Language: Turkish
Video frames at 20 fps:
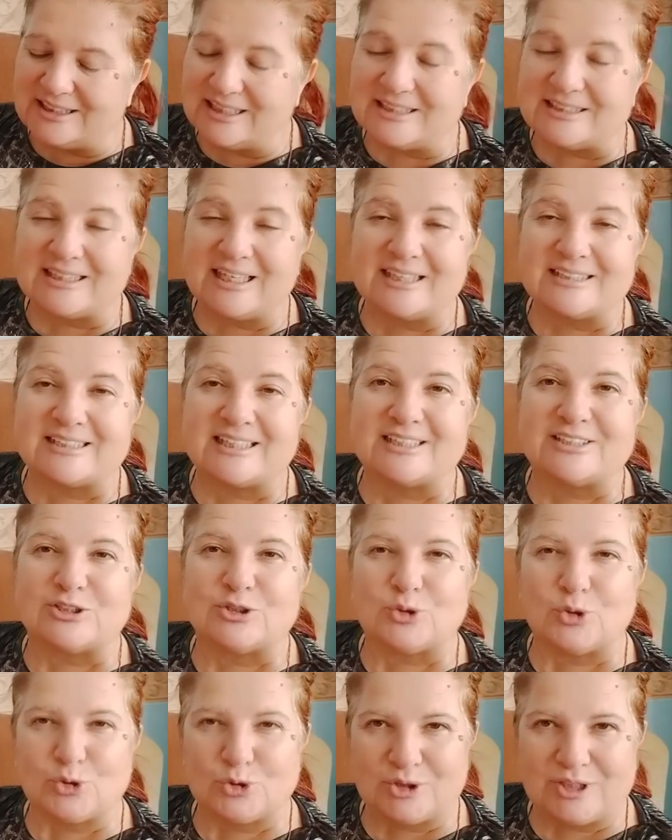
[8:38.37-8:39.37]
Tekrar sayısı
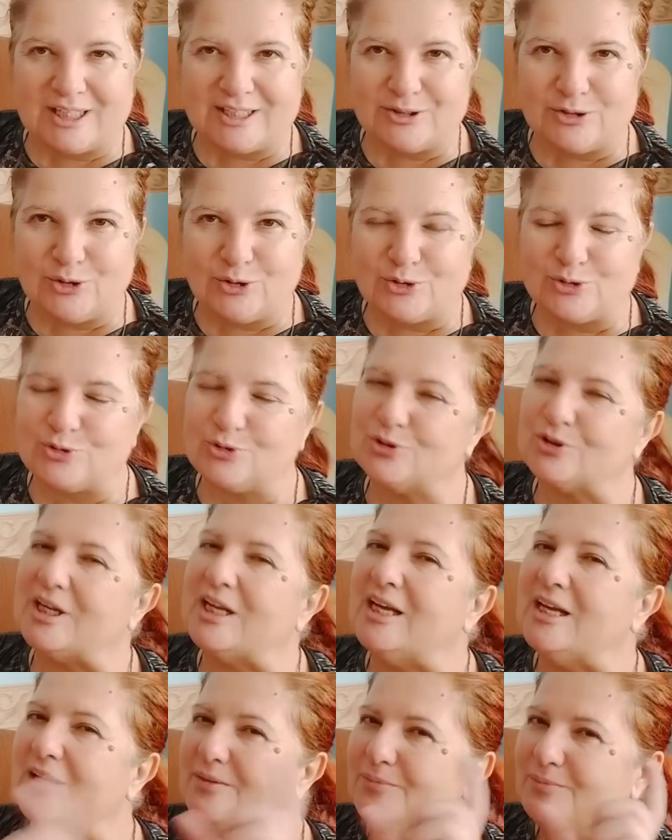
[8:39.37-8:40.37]
94'tür
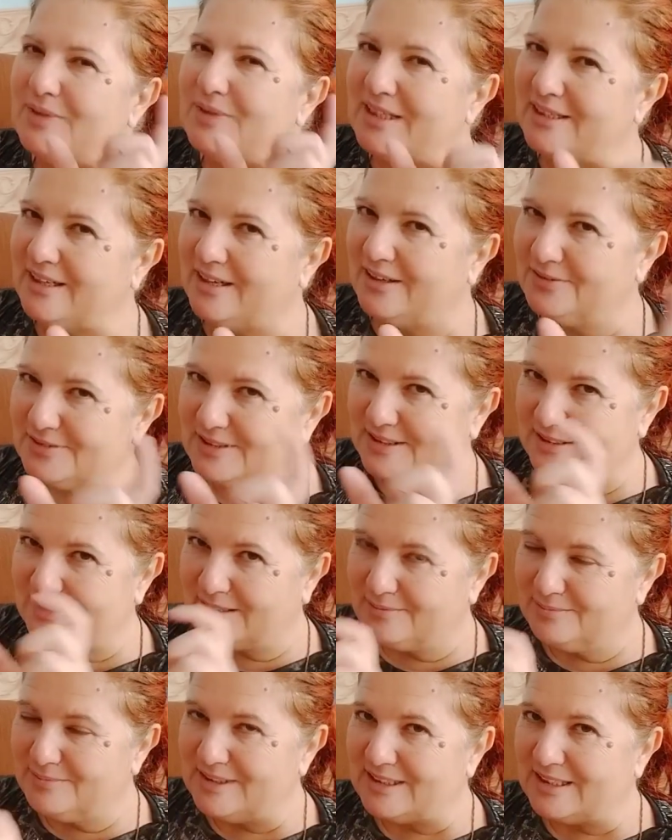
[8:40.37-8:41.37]
bir
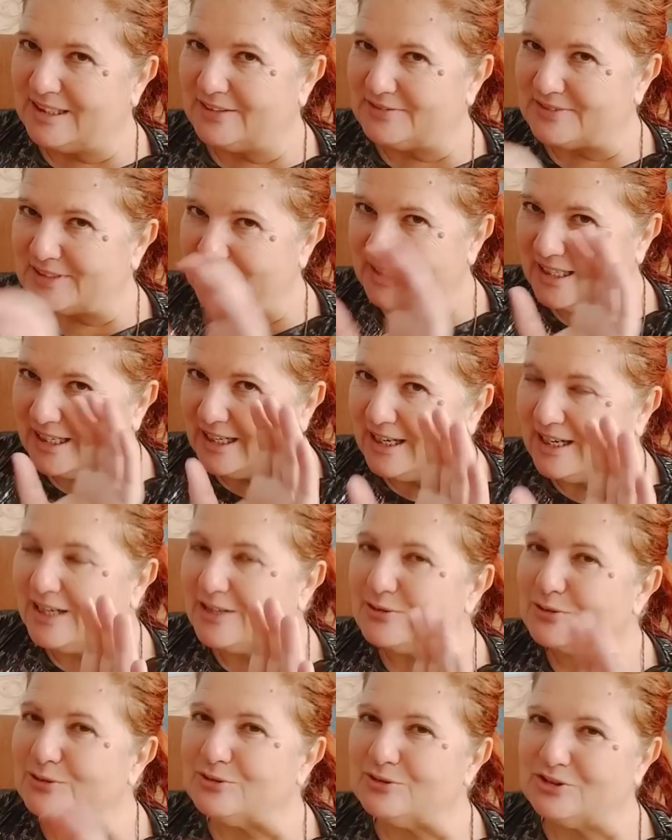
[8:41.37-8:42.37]
haftadan bir haftaya
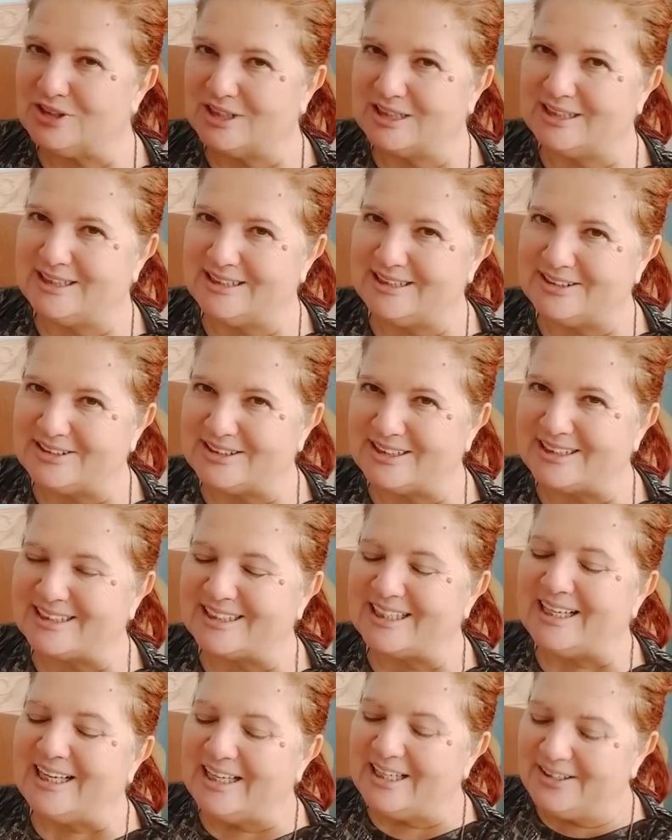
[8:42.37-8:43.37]
her gün
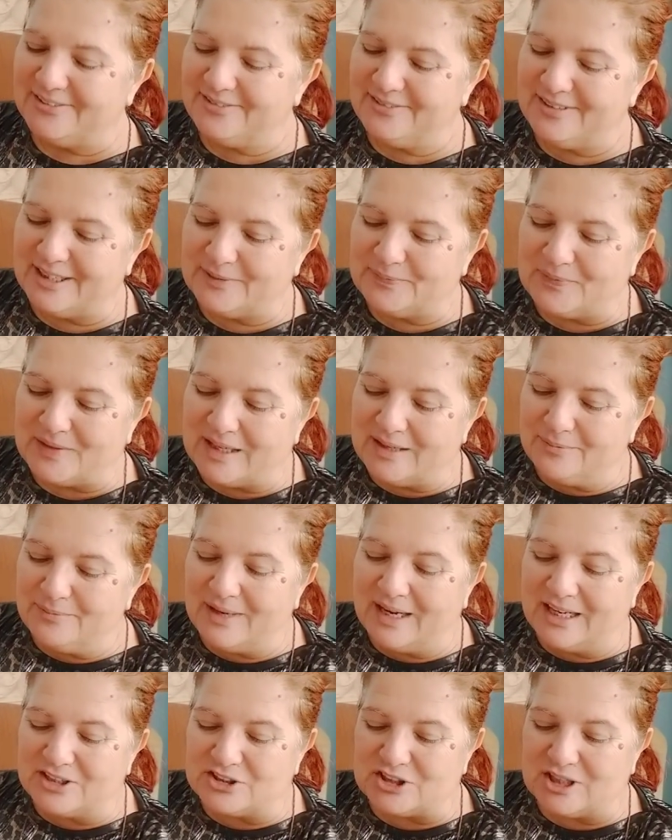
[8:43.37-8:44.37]
çekilecek ve
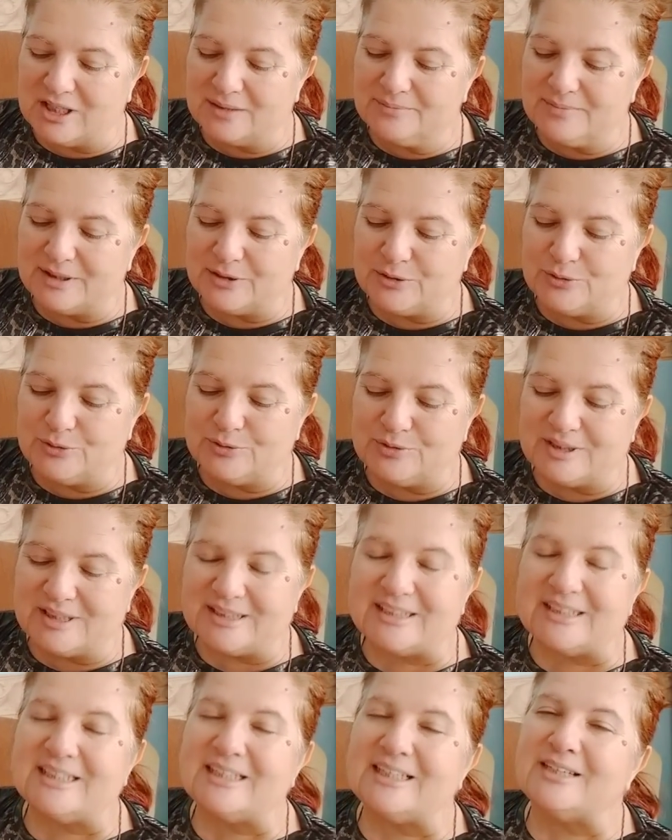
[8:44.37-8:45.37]
perşembe
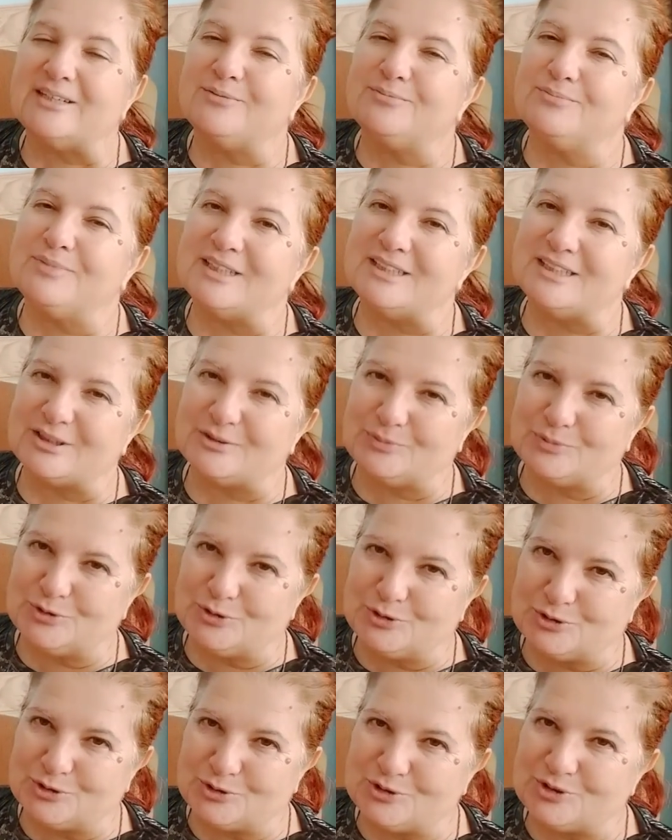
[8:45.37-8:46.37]
günleri balık
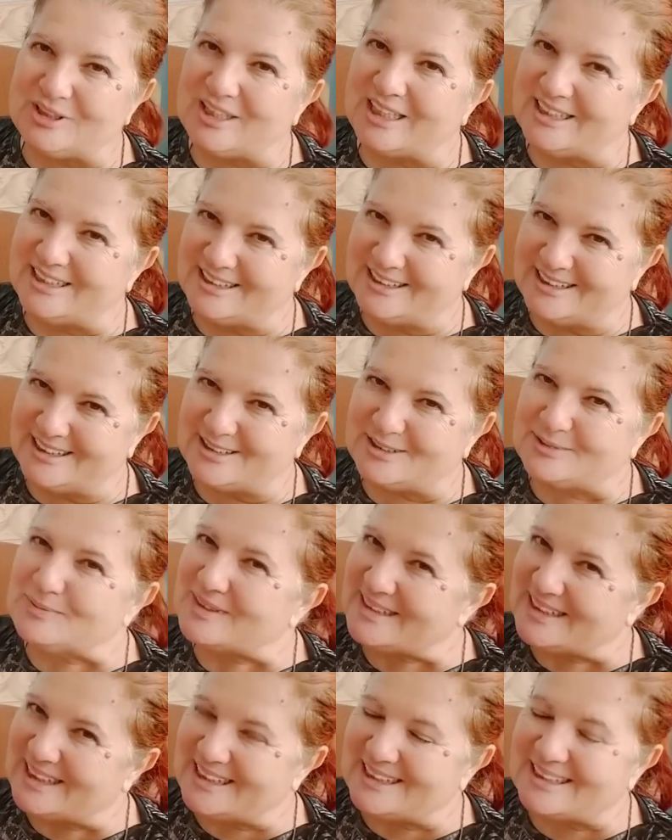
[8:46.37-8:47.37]
burcunu
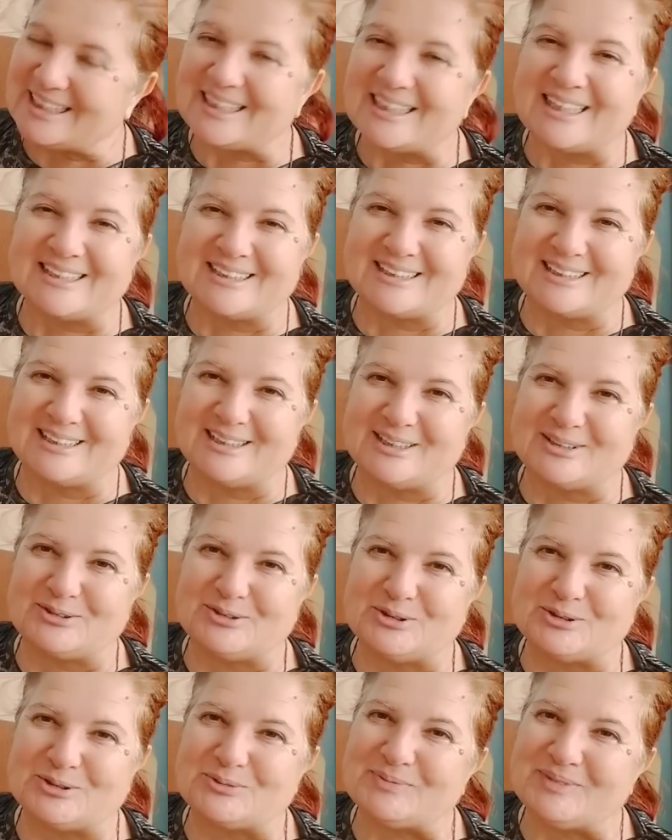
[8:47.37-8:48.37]
yayınladığımı tekrar
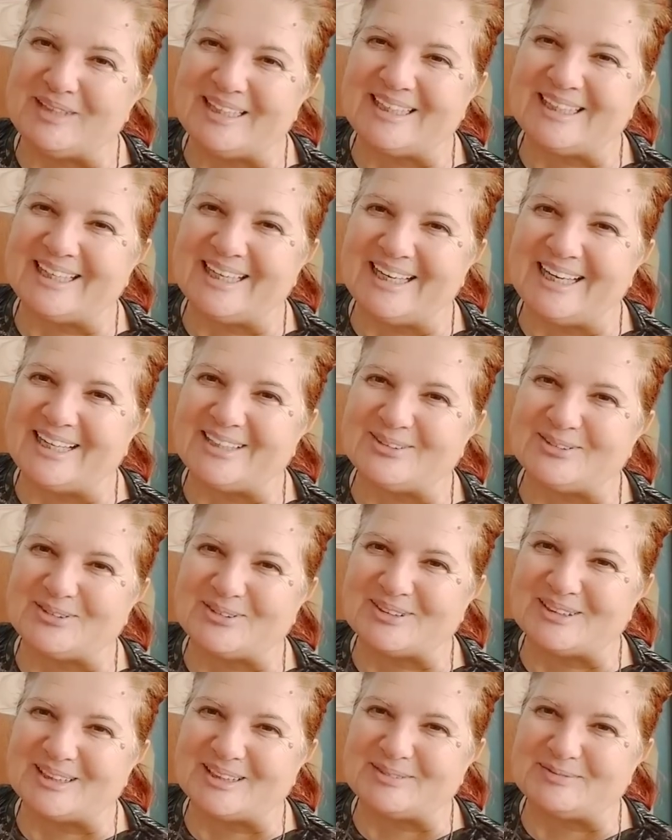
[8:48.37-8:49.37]
hatırlatıyorum yeni gelen
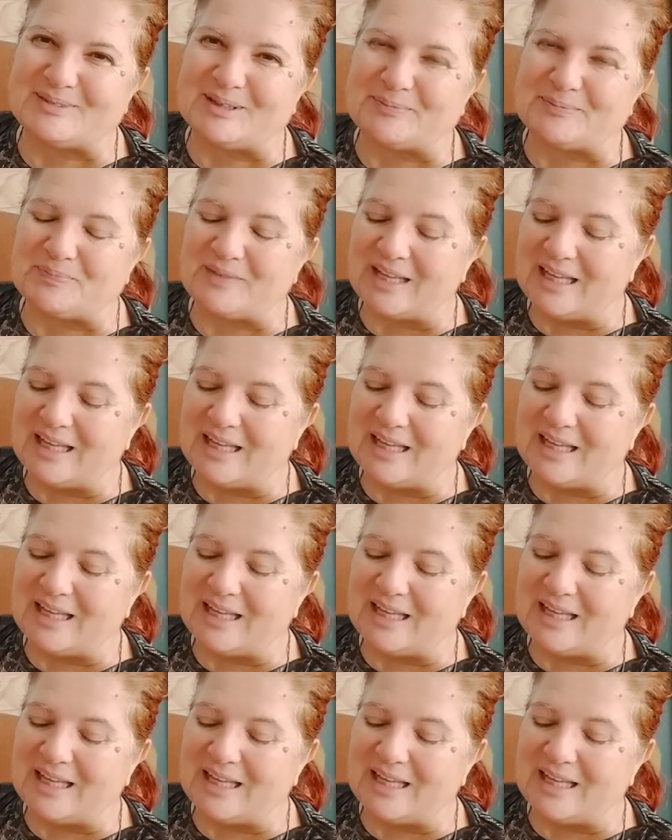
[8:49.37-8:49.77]
dostlarıma.